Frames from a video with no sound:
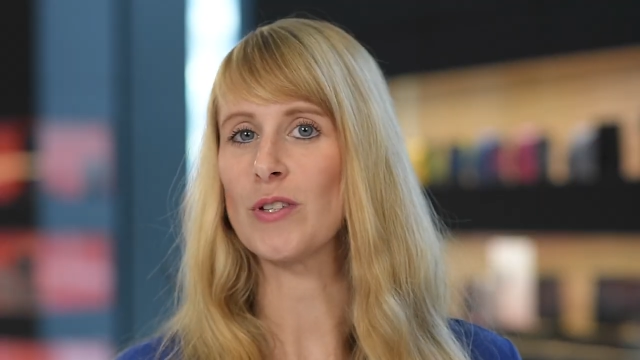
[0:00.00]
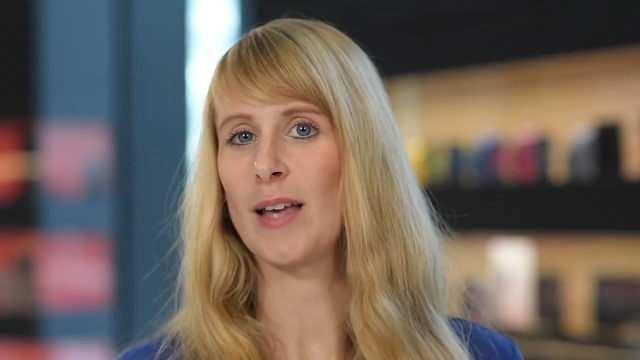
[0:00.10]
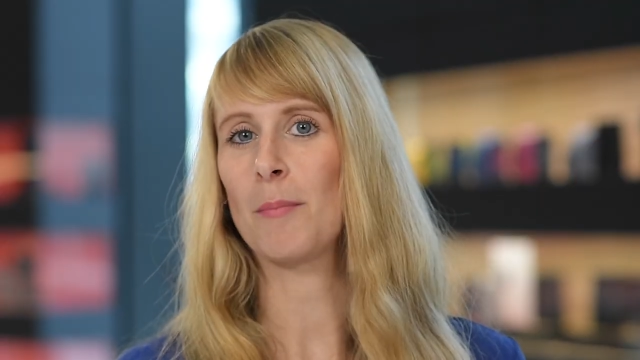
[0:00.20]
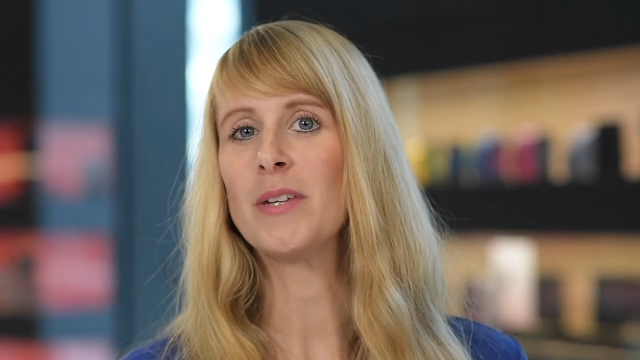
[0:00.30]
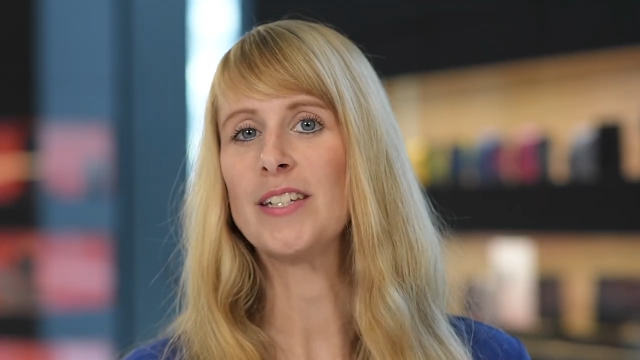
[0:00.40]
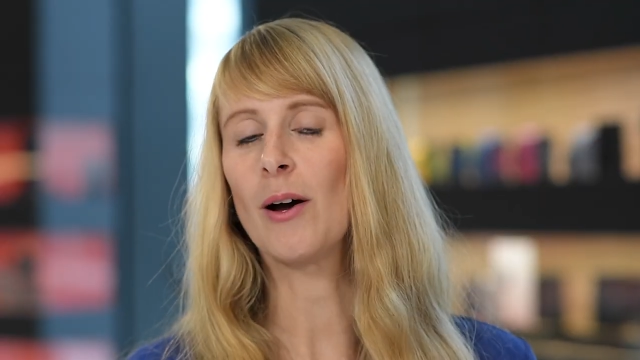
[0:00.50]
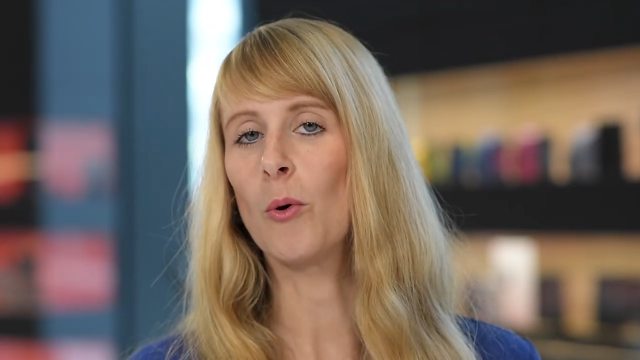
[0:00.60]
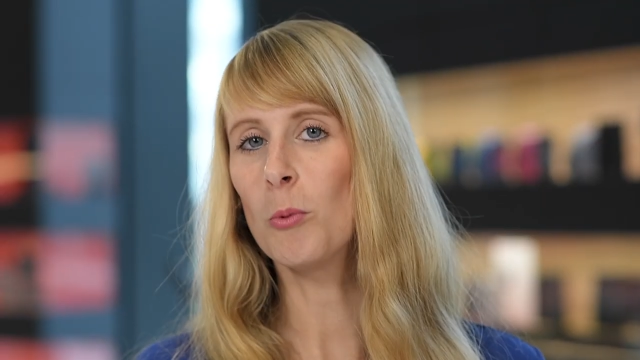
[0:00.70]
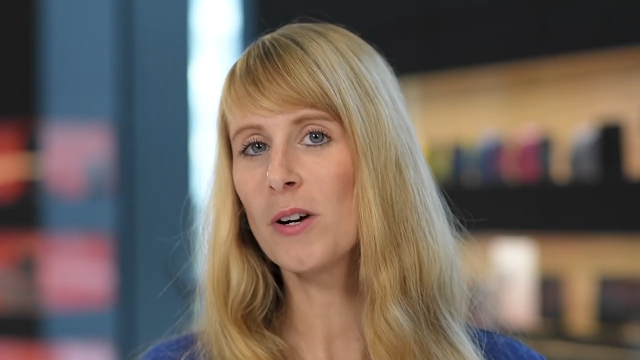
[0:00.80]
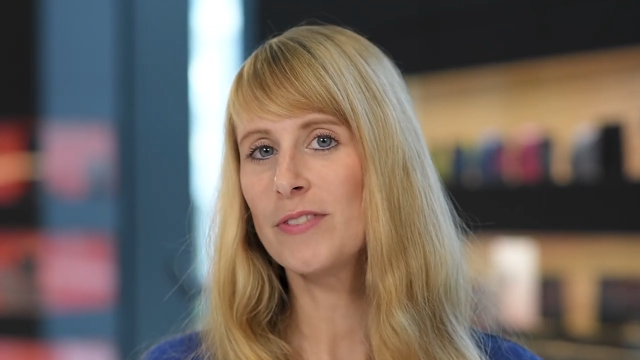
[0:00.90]
zusammen mit
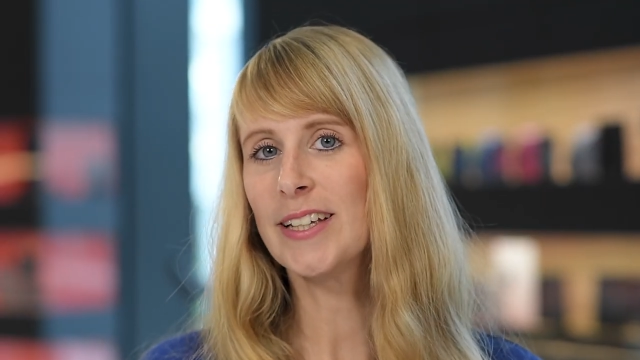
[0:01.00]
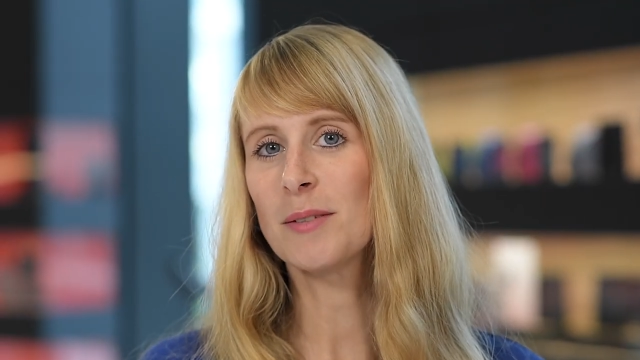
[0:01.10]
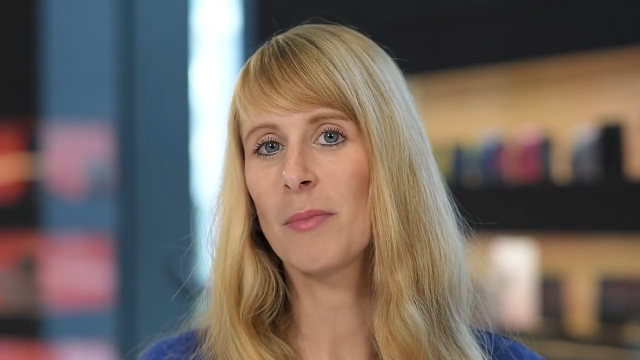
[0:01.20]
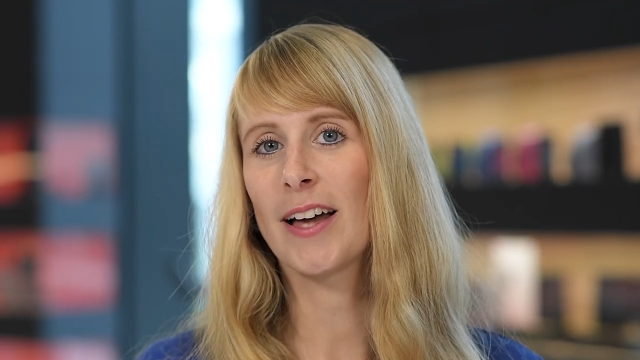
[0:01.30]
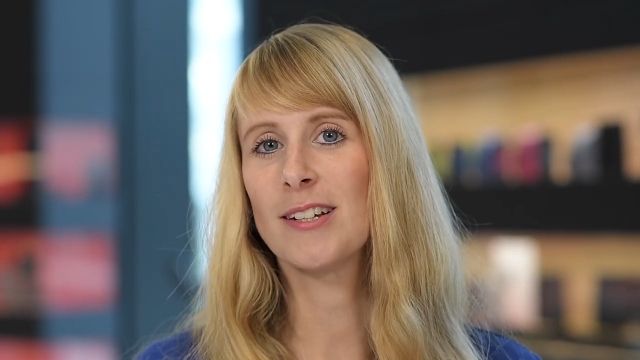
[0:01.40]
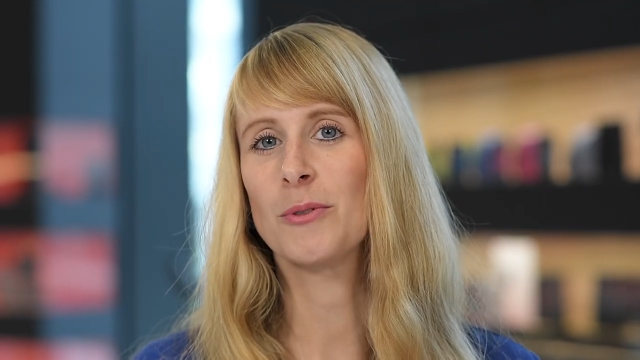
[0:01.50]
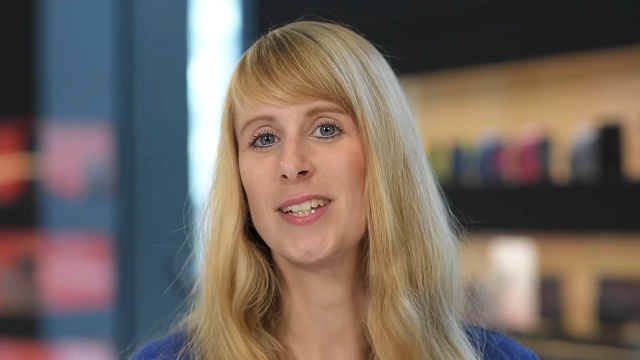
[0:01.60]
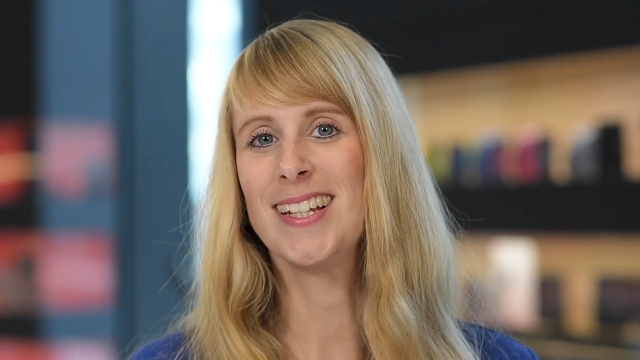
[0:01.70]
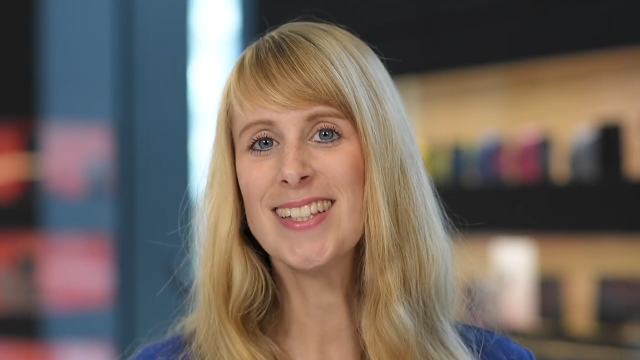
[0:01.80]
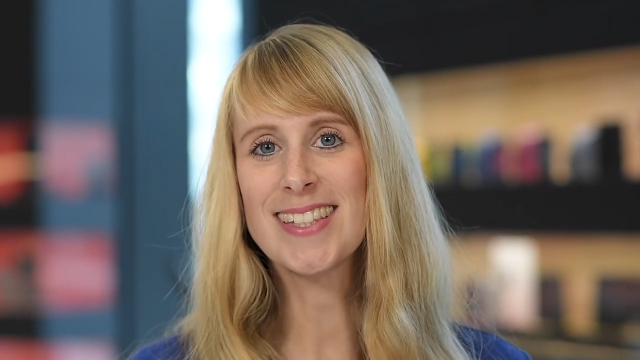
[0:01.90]
der Oberflächenbehandlung
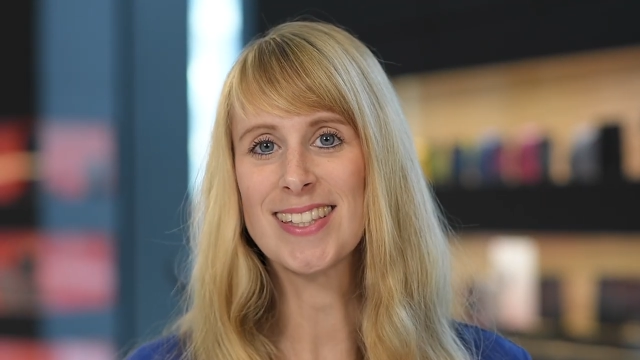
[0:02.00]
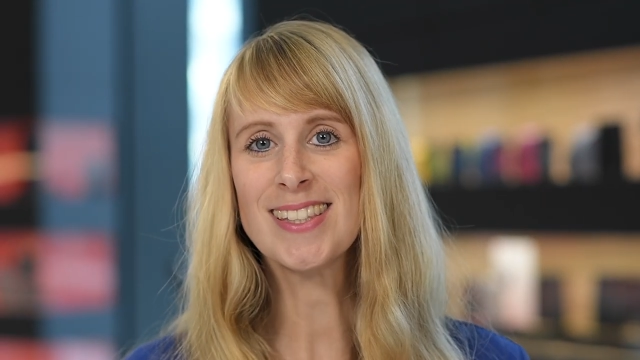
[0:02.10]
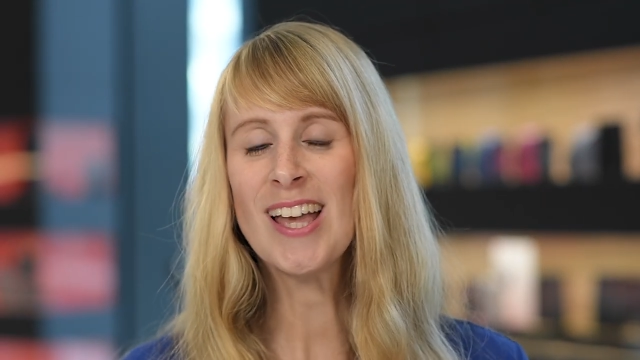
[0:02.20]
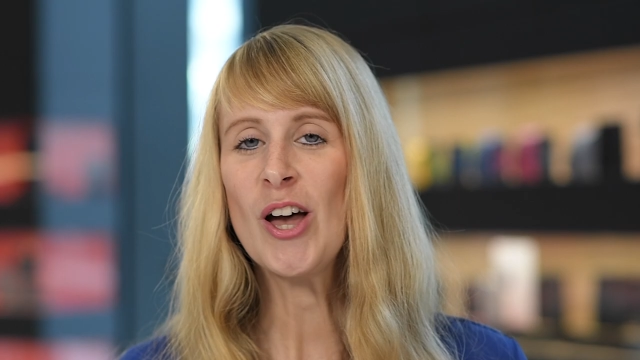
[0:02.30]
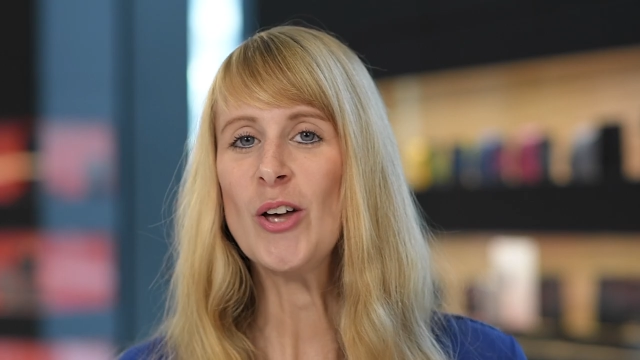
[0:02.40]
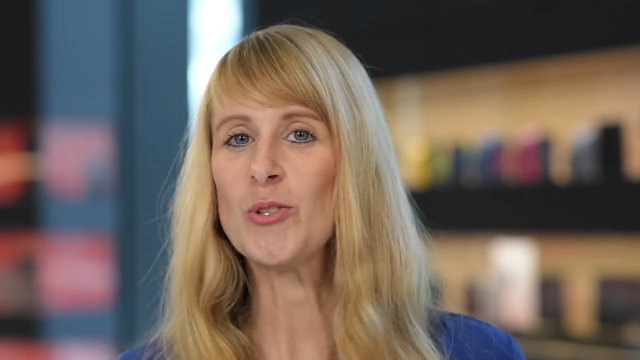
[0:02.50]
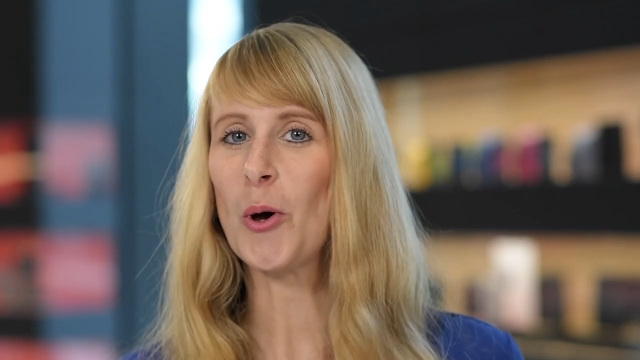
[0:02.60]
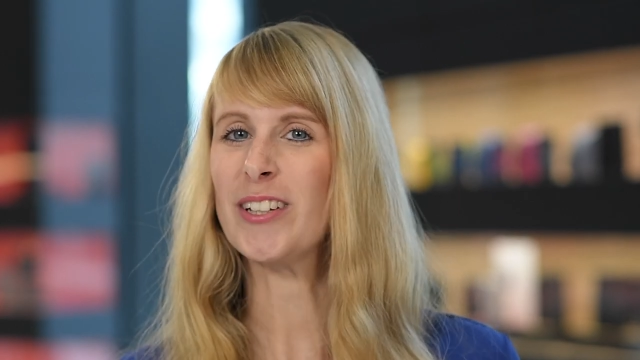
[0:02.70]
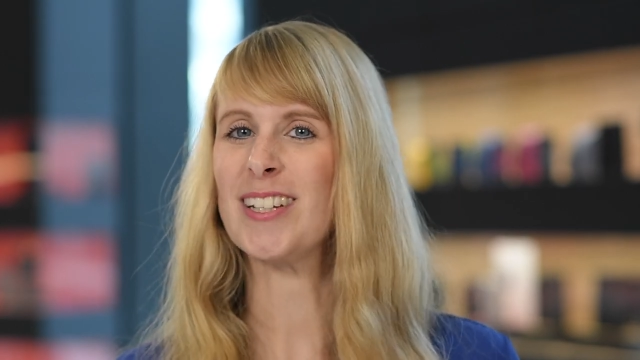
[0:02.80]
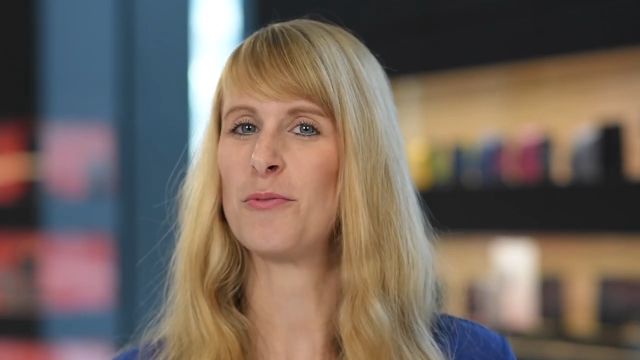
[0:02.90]
der Linsen
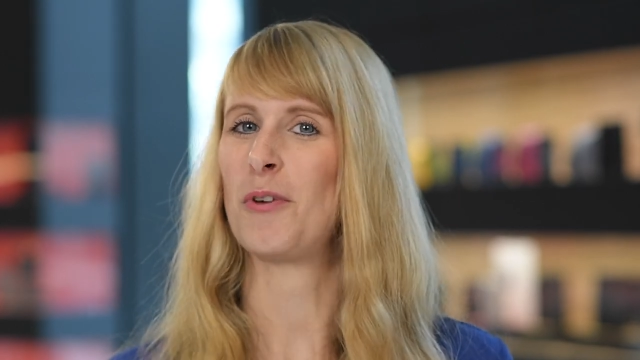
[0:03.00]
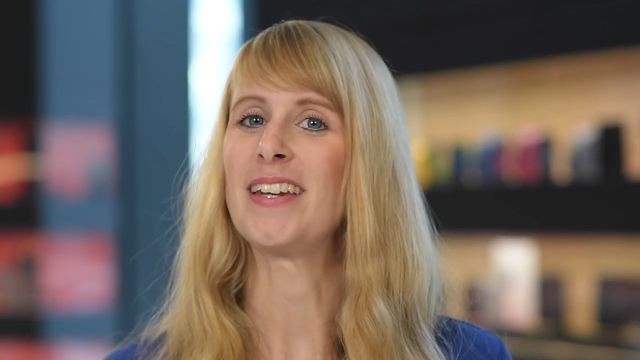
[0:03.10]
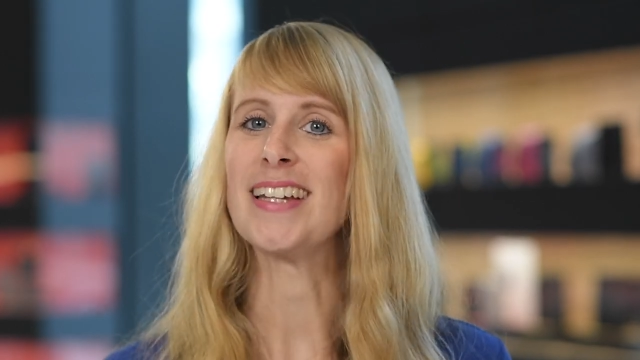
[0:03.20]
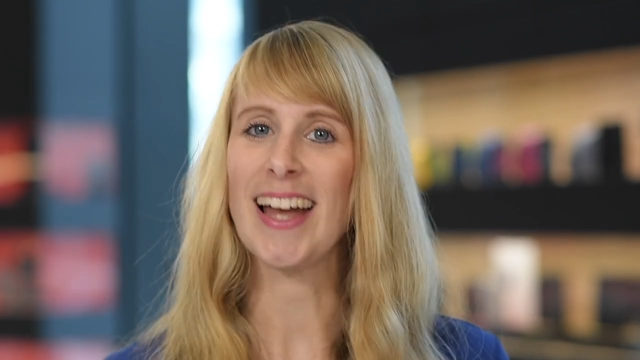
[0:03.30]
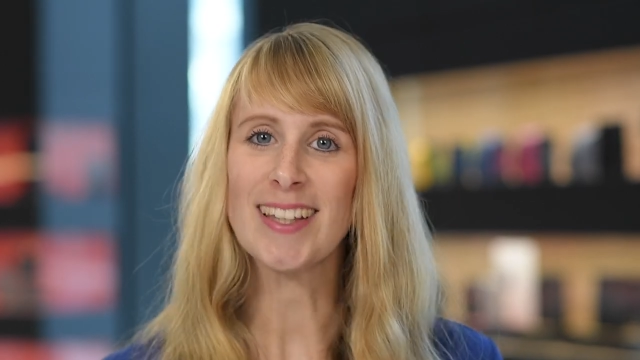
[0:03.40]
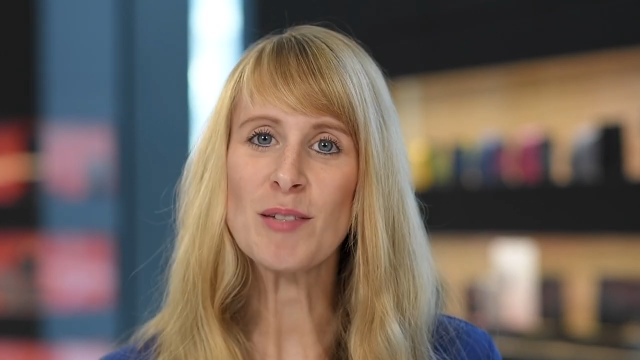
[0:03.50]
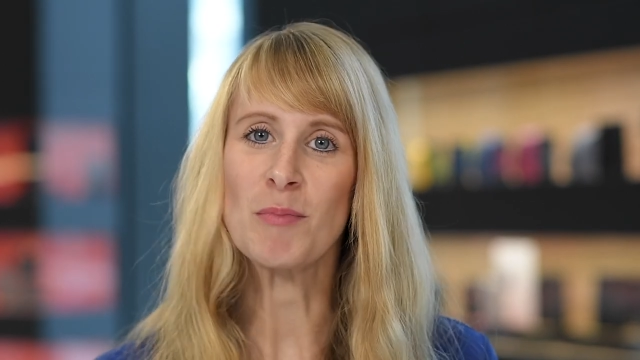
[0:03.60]
sorgt das für eine ganz